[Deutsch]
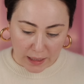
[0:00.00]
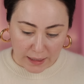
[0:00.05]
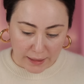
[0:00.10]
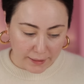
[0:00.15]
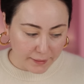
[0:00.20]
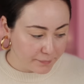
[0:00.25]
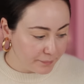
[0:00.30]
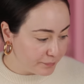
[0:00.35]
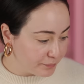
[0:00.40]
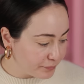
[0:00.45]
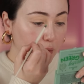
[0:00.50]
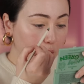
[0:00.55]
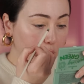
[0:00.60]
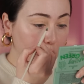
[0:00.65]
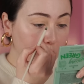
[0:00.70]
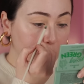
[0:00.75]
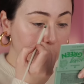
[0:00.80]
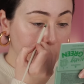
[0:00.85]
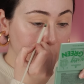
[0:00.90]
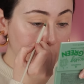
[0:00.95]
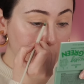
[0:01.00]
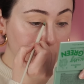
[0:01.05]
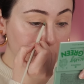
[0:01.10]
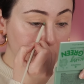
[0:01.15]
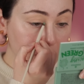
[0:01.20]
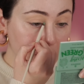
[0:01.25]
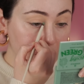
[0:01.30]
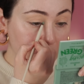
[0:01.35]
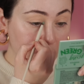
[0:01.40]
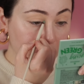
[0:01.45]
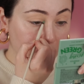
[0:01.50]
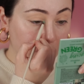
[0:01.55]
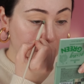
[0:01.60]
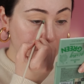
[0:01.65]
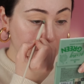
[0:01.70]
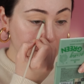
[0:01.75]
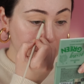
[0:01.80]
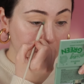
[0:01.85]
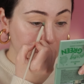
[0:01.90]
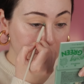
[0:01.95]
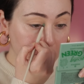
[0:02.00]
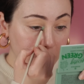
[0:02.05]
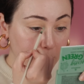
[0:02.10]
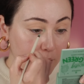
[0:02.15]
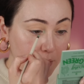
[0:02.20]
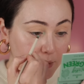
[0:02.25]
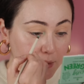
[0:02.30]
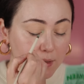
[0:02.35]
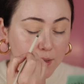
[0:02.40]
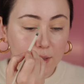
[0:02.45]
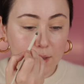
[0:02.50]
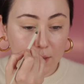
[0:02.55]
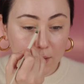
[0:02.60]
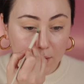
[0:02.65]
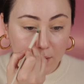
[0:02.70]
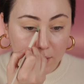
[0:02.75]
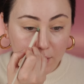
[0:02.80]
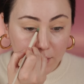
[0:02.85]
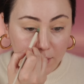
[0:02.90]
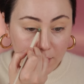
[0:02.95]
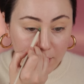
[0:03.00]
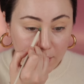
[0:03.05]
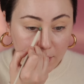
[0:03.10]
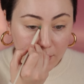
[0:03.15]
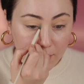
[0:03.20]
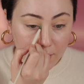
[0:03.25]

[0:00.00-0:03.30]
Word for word: rein und die Farbe platziere ich